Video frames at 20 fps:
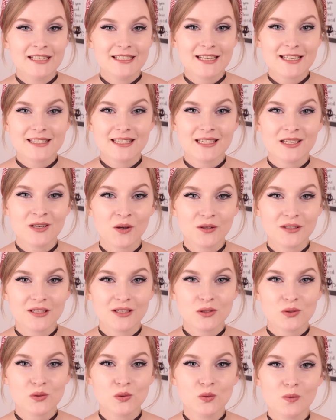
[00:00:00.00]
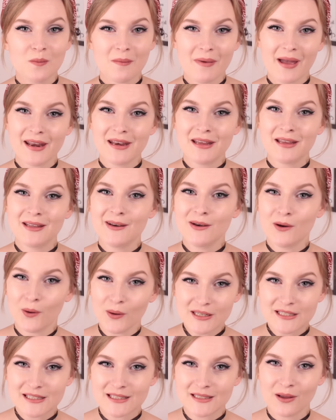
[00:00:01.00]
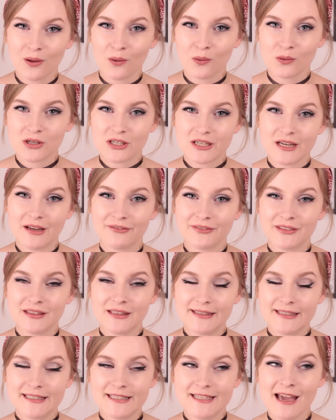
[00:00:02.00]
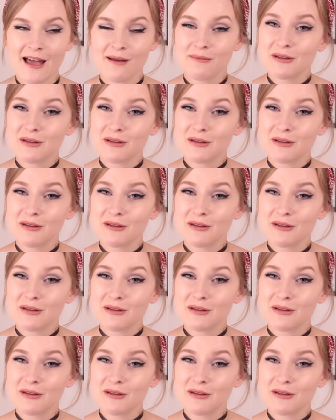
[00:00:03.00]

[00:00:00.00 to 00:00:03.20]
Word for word: Das sind noch dazu meine neuesten Errungenschaften. Die